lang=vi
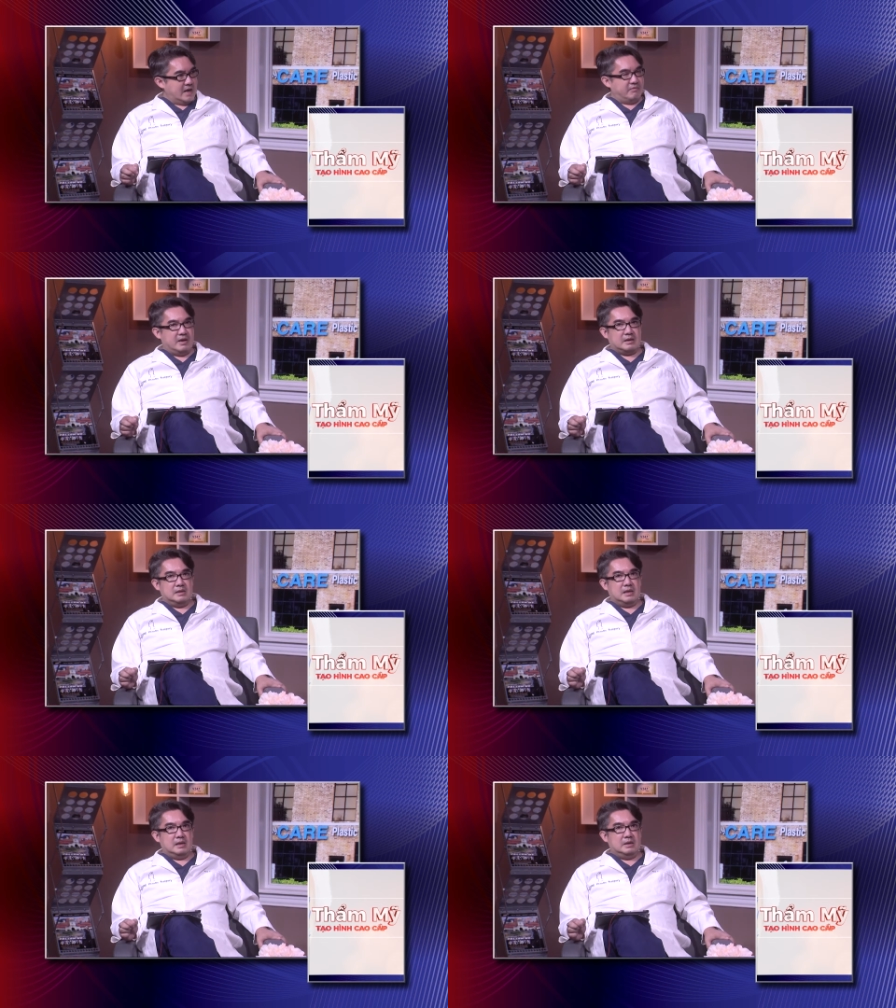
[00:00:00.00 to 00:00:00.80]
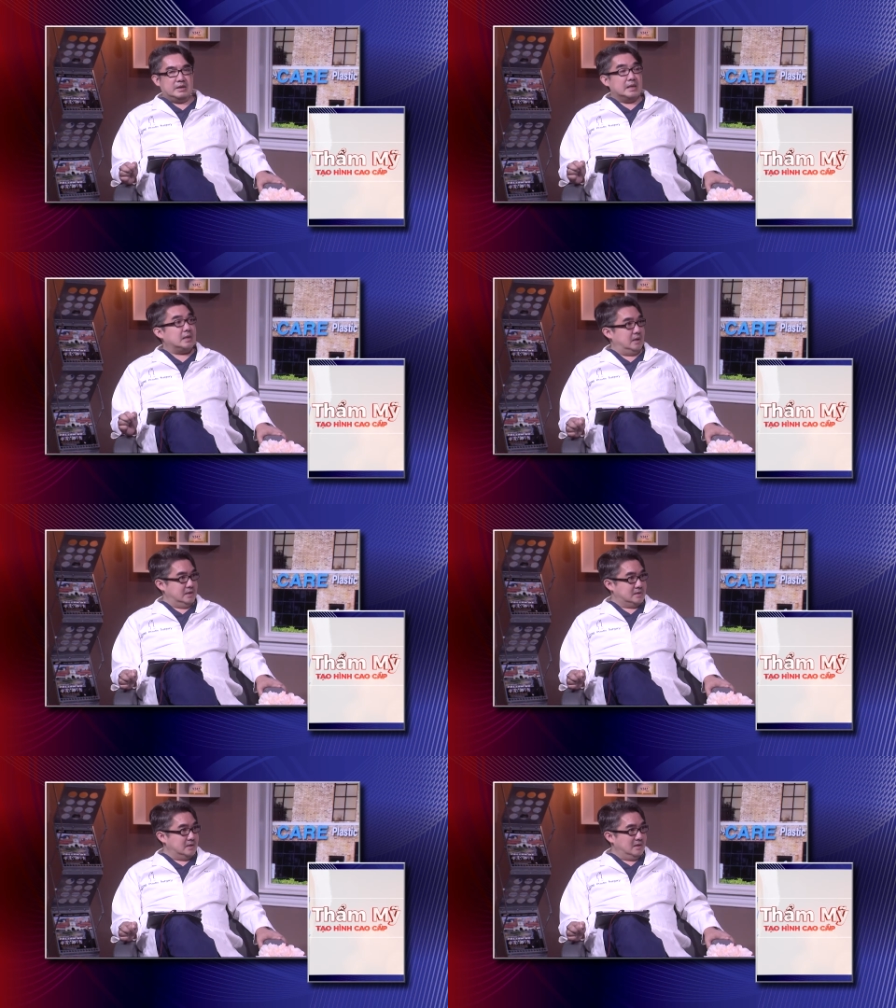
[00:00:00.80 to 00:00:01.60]
và cái thể nói cái tình hy
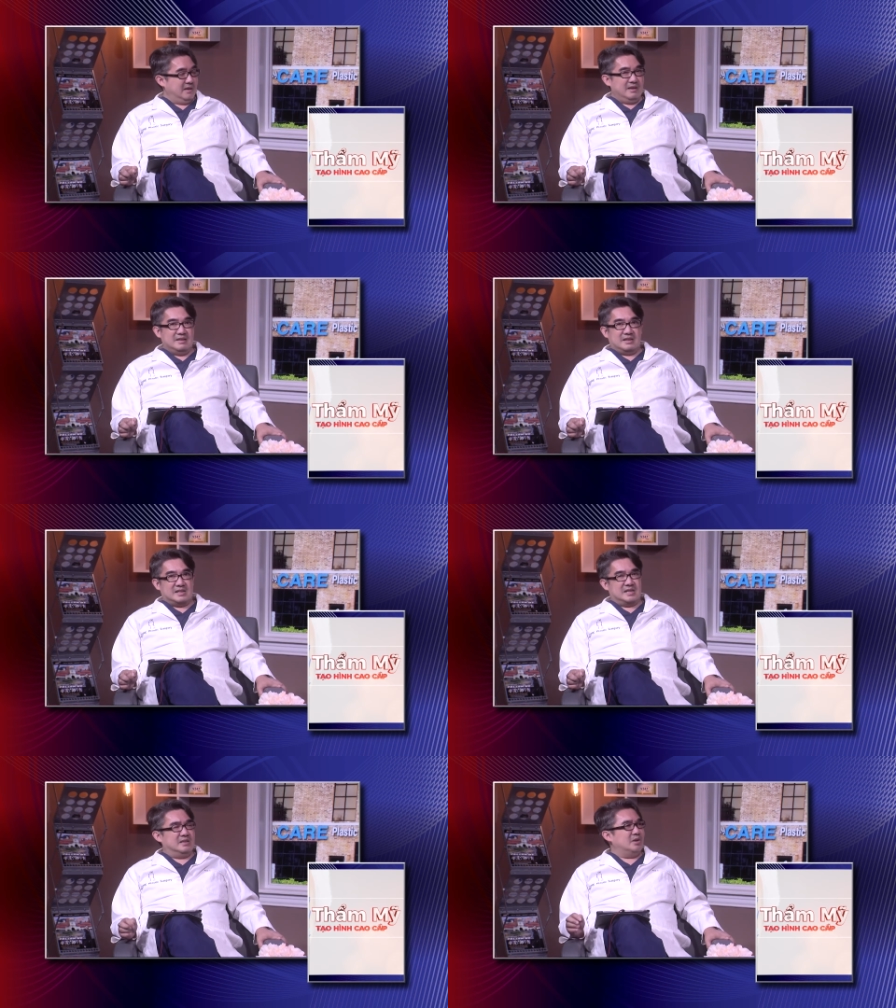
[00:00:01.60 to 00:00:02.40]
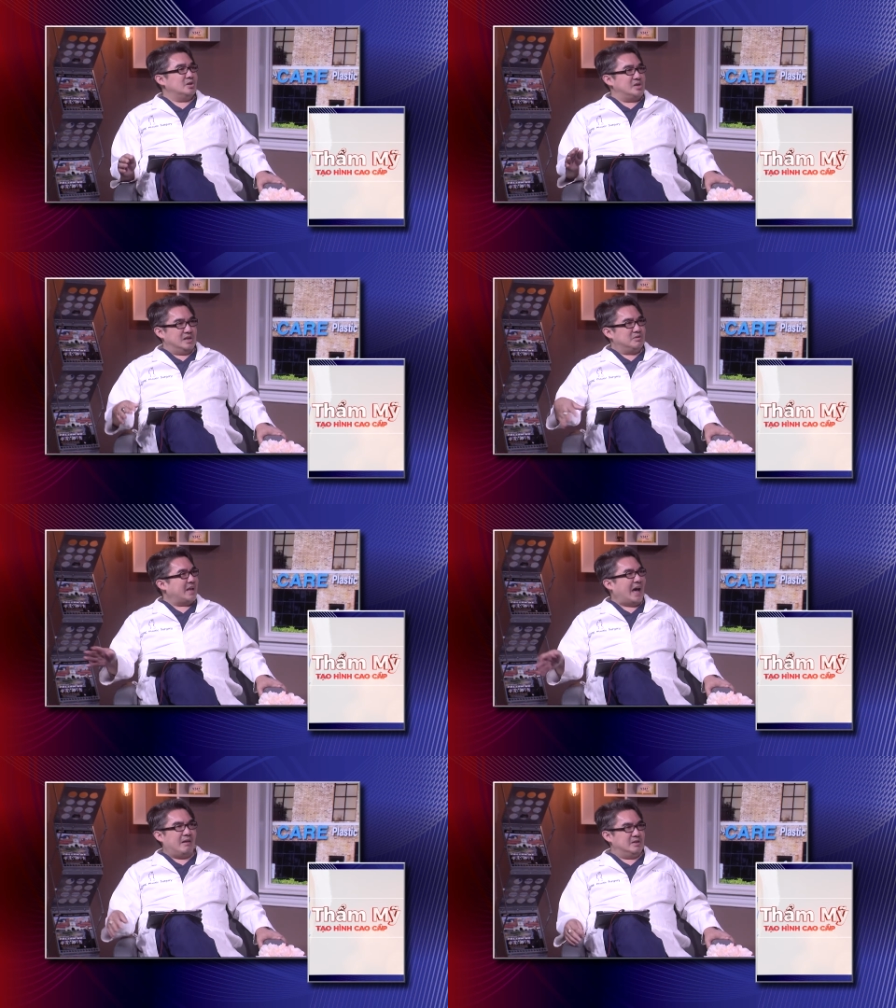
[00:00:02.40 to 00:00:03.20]
sinh thật sự tôi nói chuyện hiếu
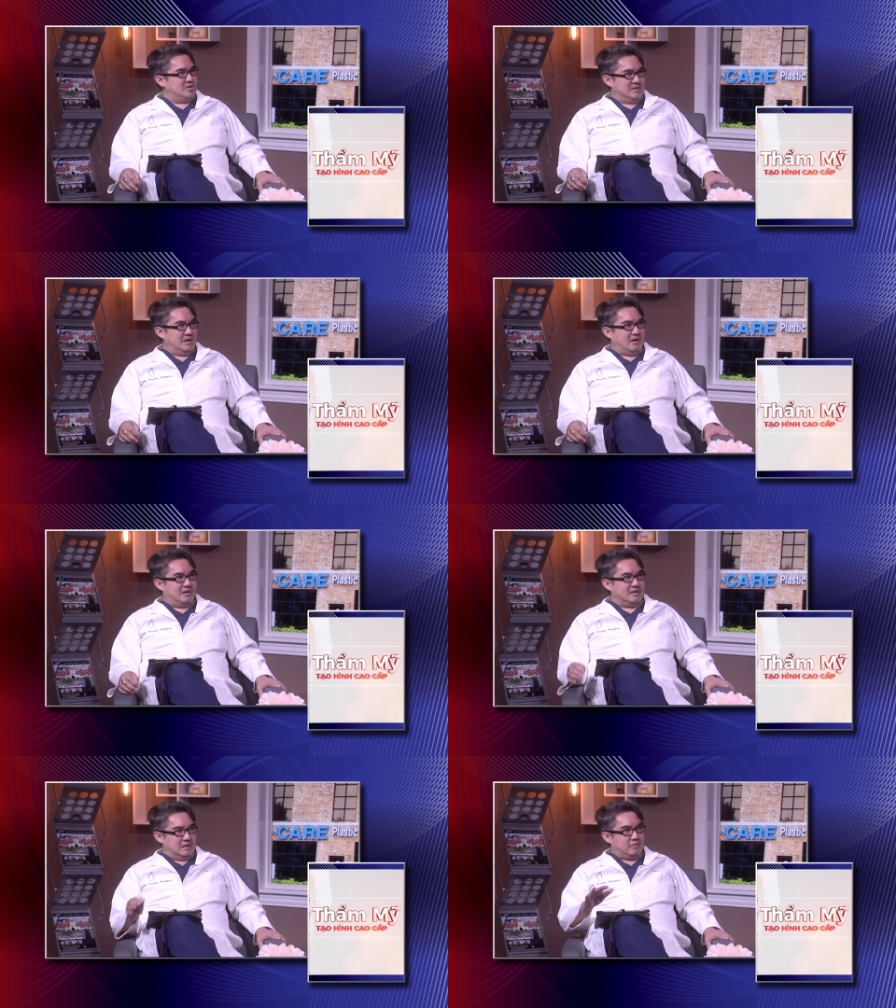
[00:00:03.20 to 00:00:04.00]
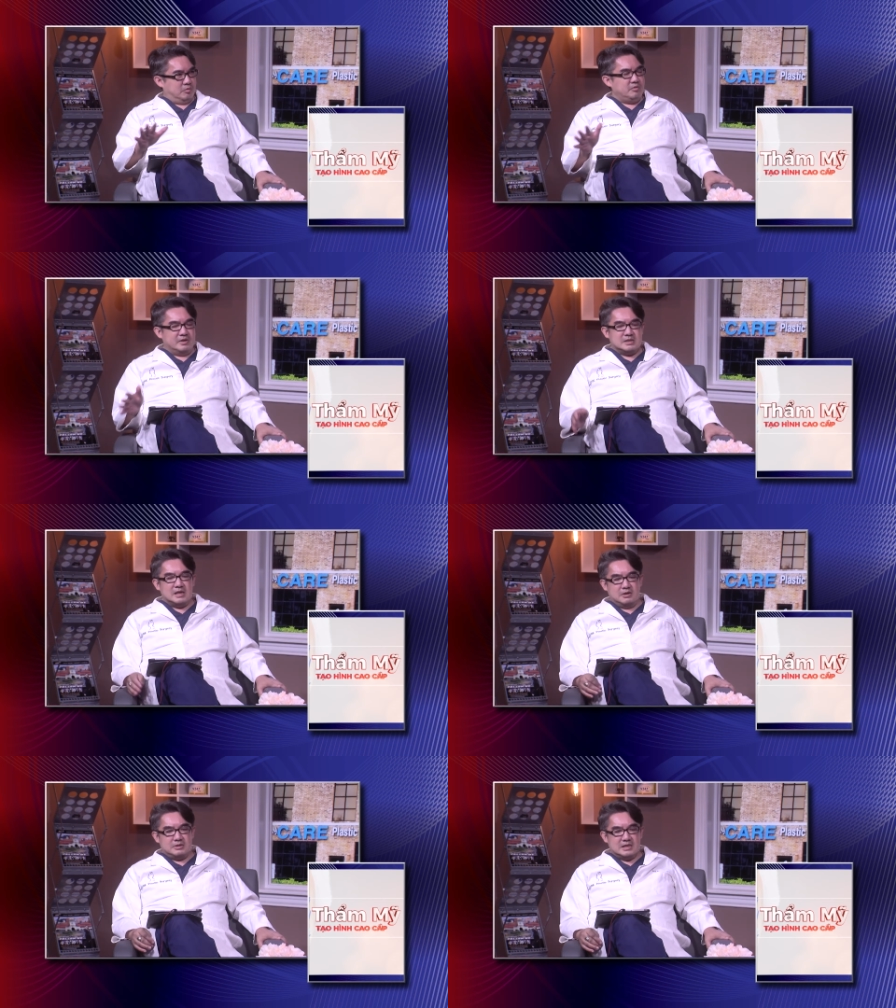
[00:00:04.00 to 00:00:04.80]
thảo là chuyện nhỏ nên quý vị sẽ
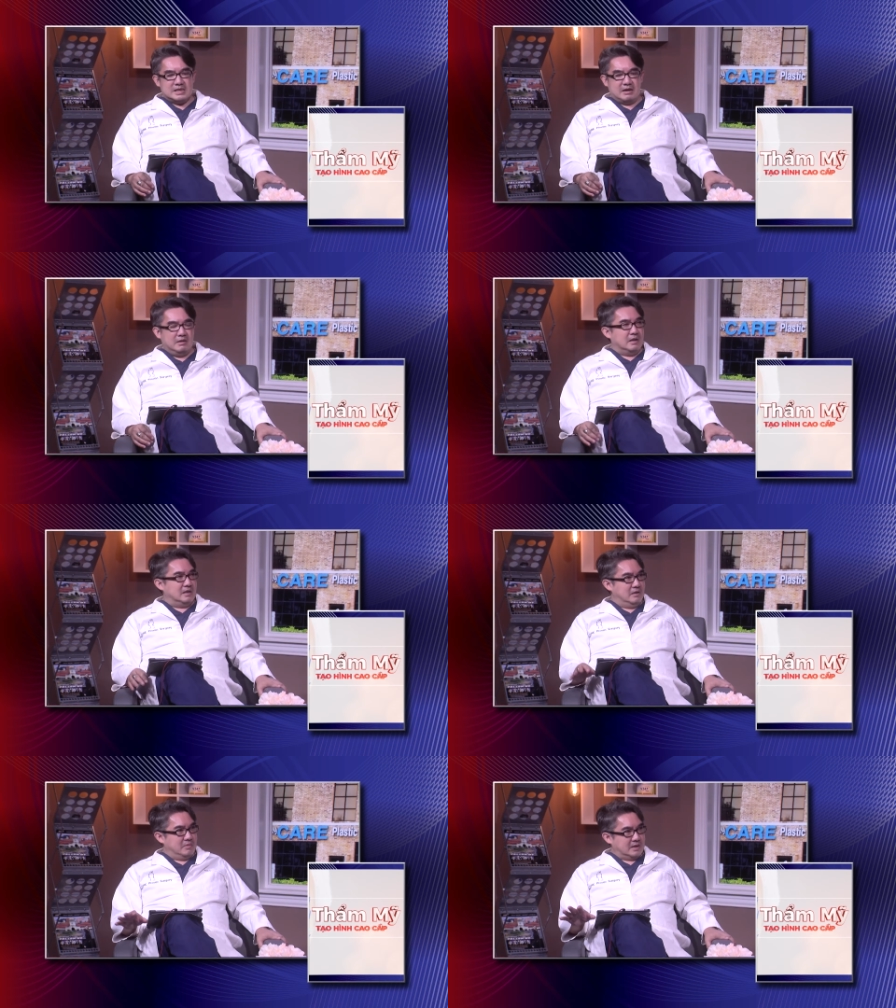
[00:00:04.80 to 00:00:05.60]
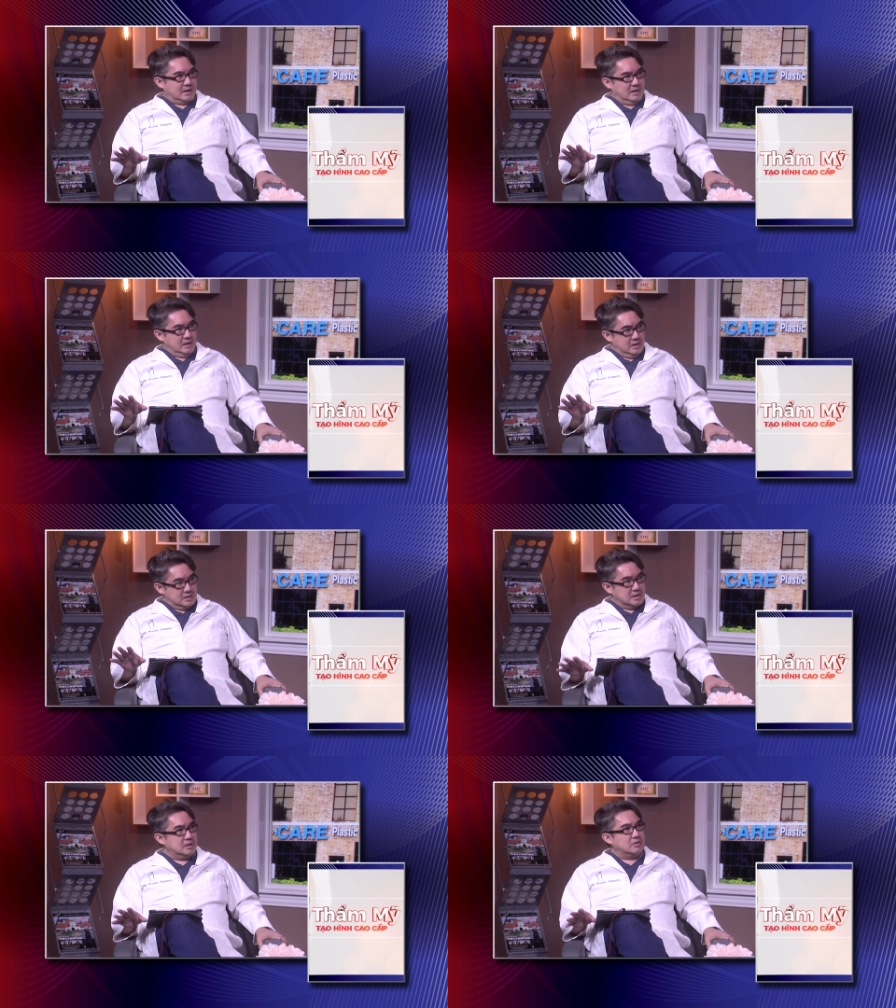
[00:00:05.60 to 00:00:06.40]
hiểu tại sao nhưng mà cái hy
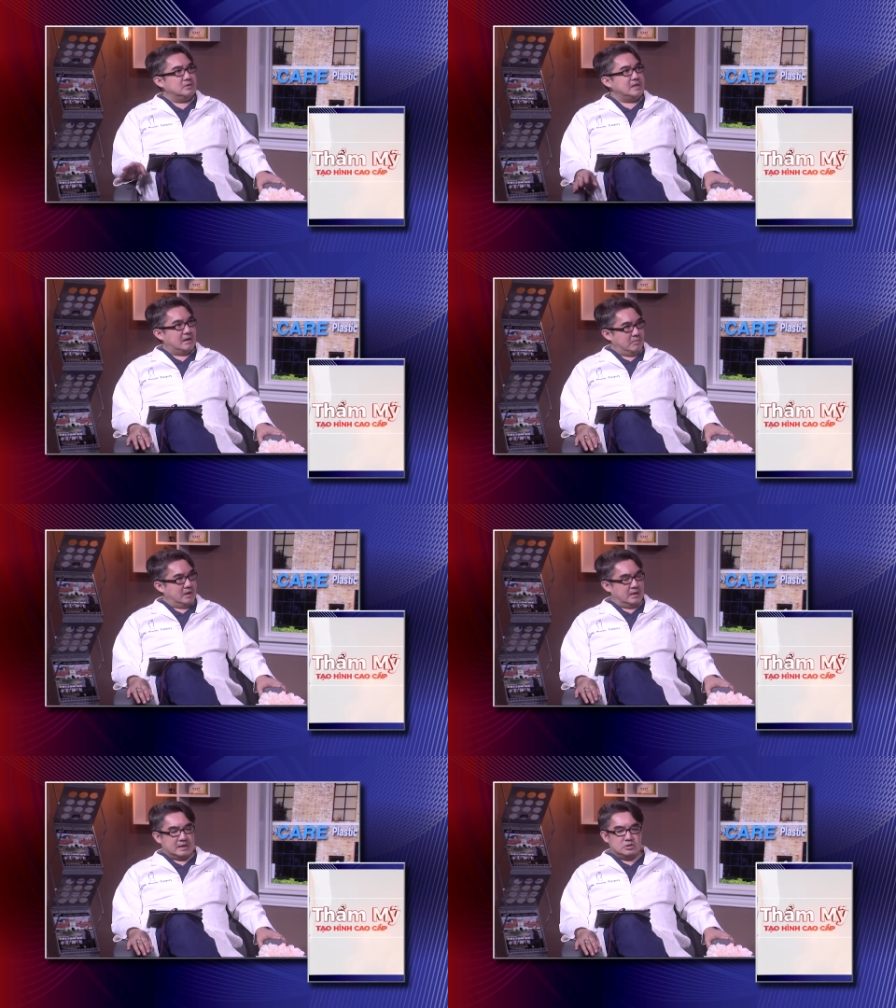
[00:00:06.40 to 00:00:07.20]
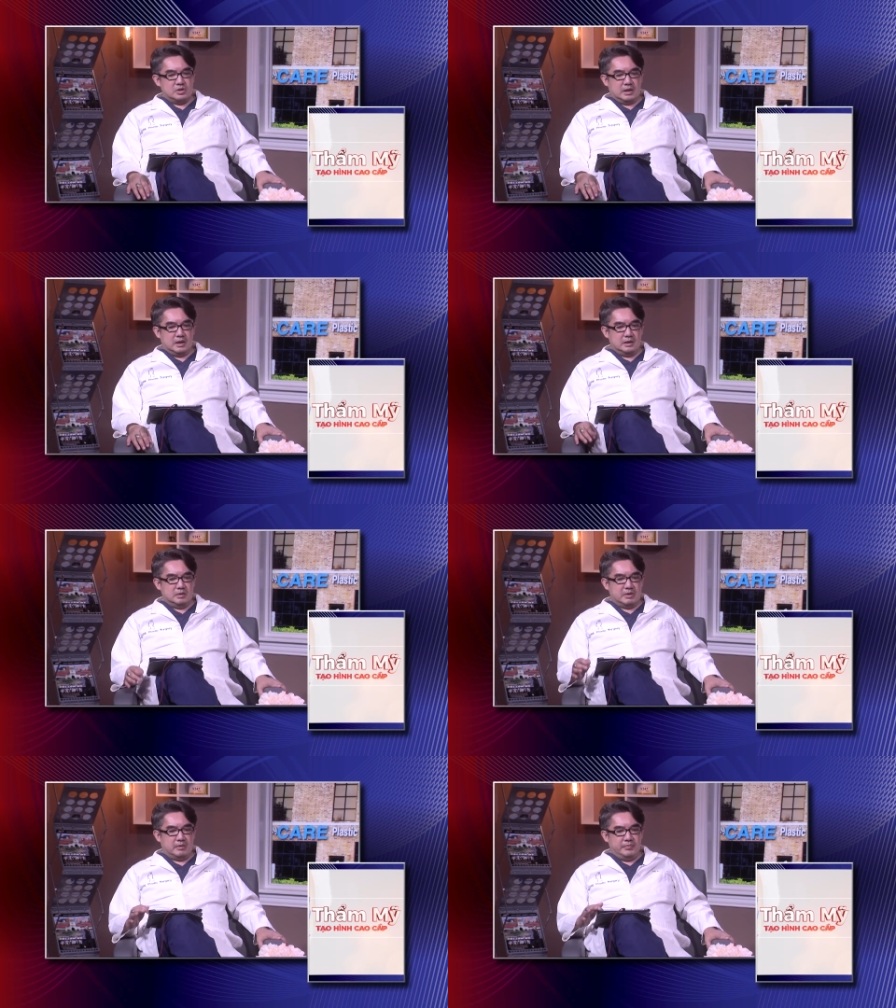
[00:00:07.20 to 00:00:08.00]
sinh của cha mẹ là cái chuyện lớn
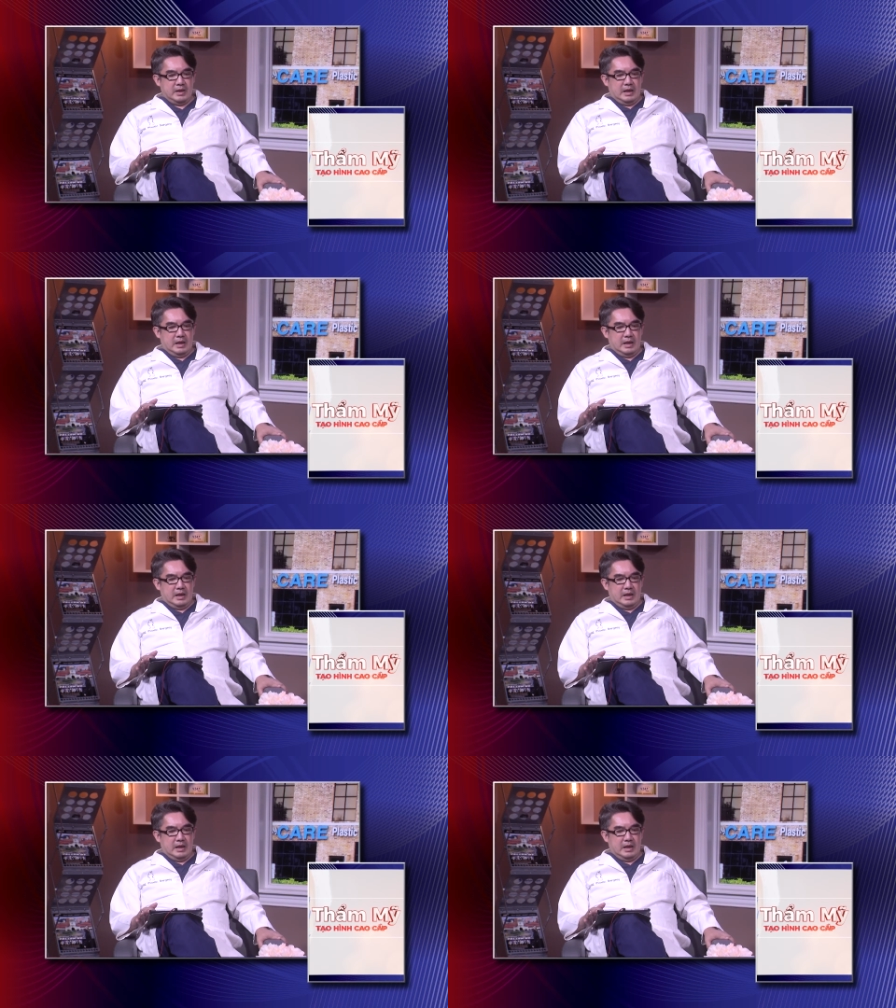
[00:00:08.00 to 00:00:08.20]
đúng không